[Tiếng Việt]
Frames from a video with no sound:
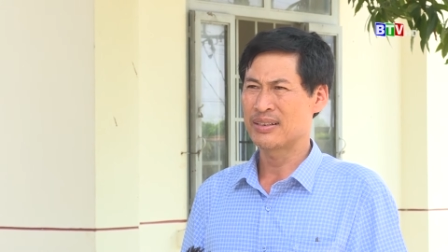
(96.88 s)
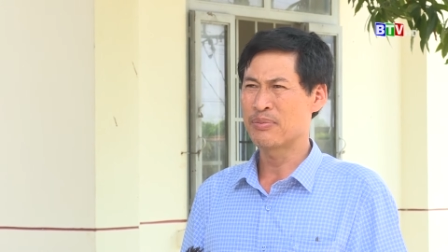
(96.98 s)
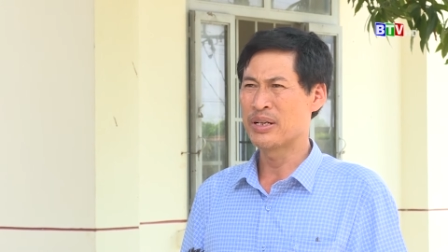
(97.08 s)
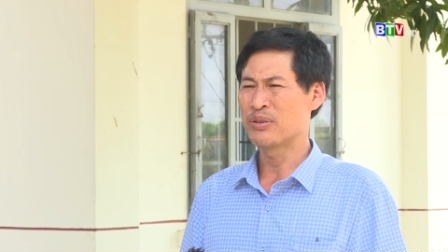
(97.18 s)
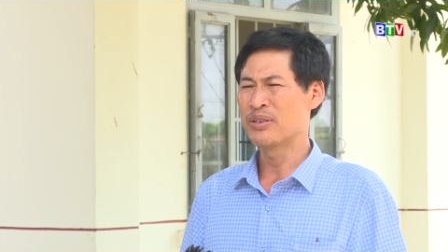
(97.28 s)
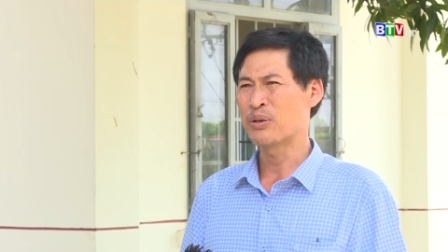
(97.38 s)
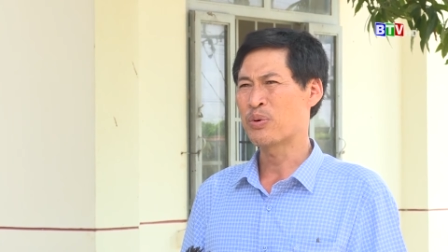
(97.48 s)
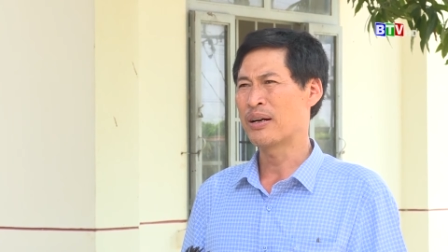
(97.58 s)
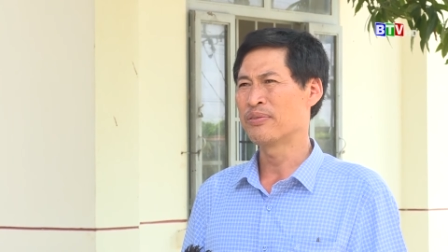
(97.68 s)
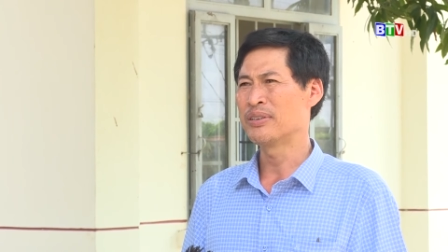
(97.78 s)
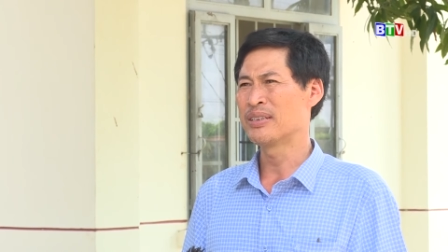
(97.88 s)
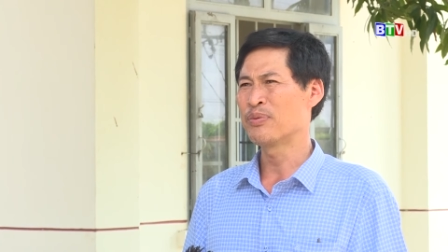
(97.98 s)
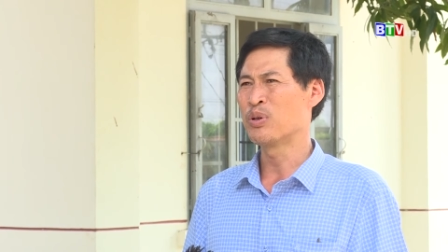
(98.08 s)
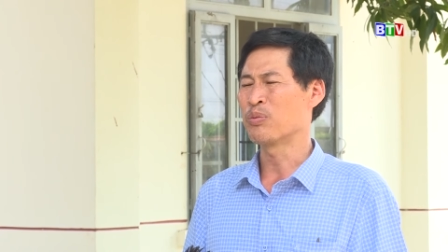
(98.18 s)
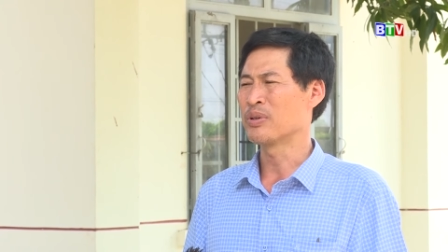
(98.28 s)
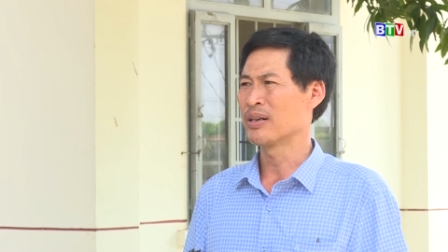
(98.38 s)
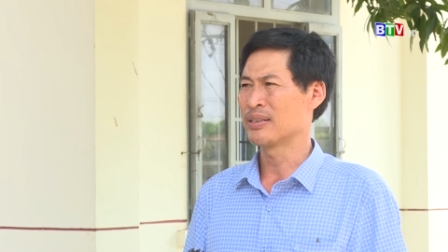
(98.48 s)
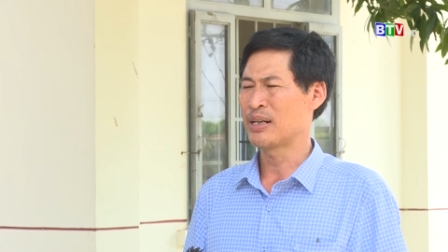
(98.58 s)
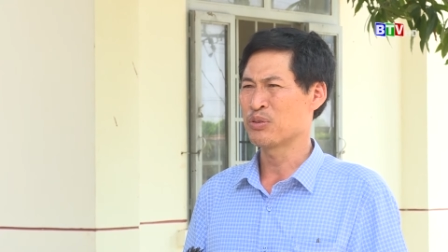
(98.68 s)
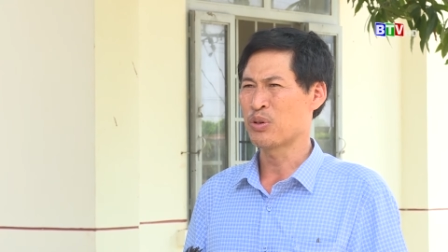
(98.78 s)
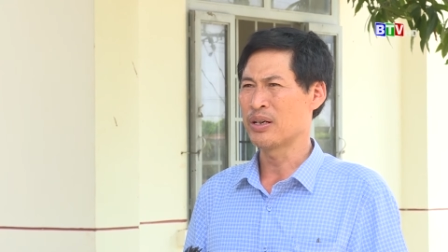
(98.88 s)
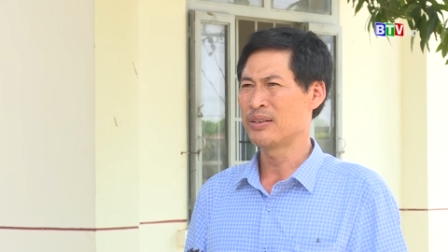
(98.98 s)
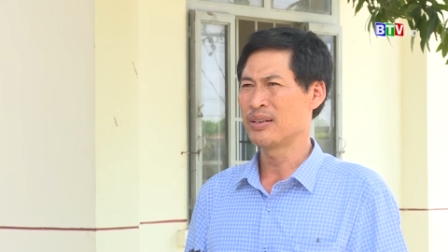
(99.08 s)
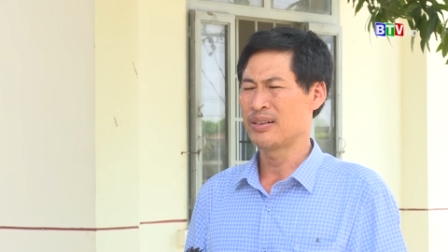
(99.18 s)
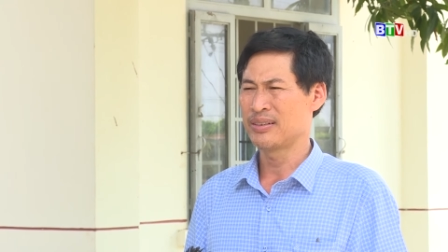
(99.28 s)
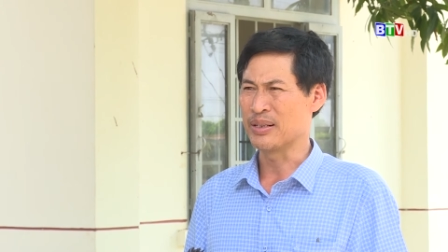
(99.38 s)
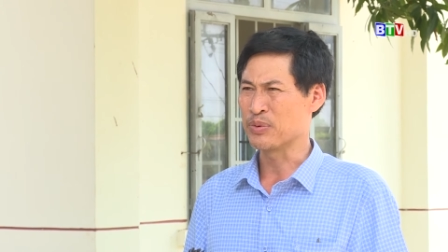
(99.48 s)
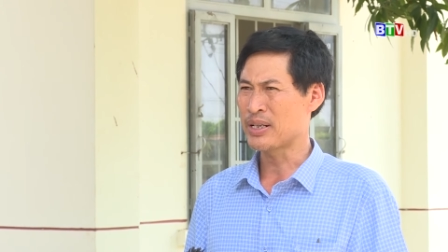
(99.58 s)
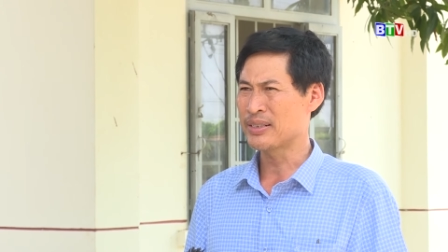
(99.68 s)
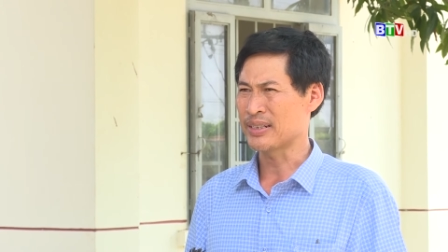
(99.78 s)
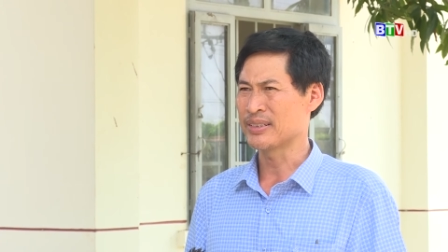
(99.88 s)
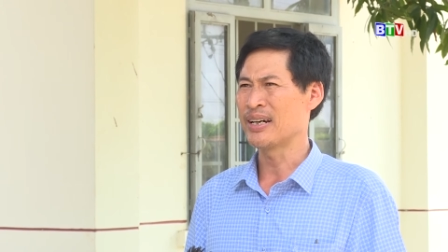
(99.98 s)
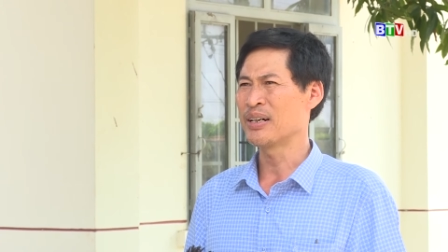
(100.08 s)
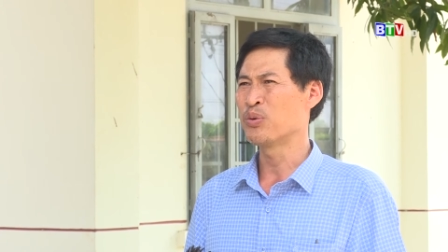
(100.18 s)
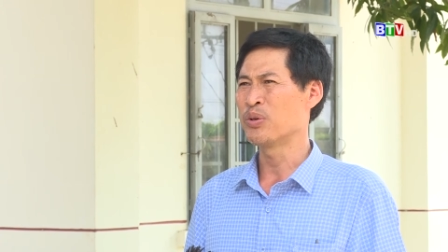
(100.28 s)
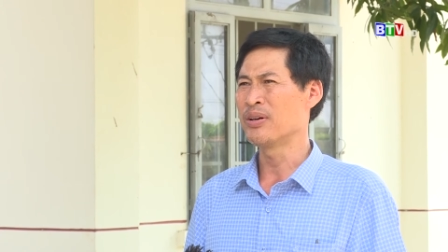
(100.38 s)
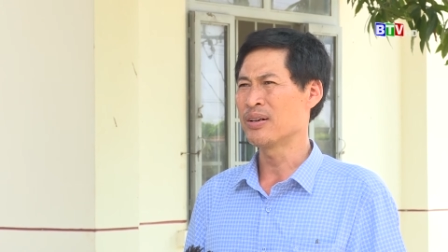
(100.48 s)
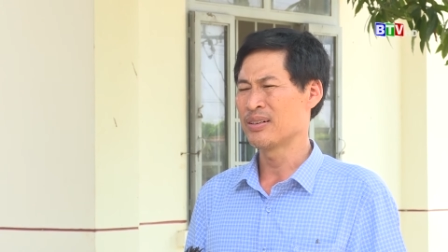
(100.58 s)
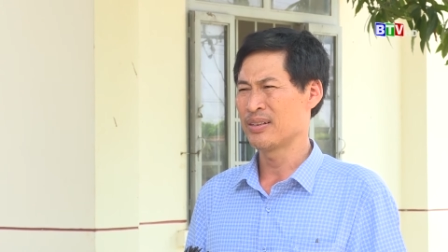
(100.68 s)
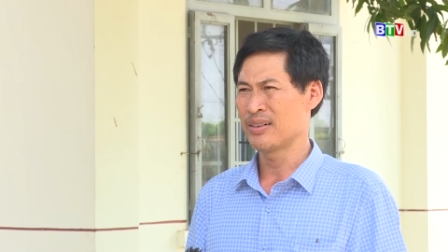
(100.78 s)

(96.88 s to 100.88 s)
các bên có liên quan vẫn tiếp tục theo dõi kiểm soát chặt chẽ cái nguồn nước.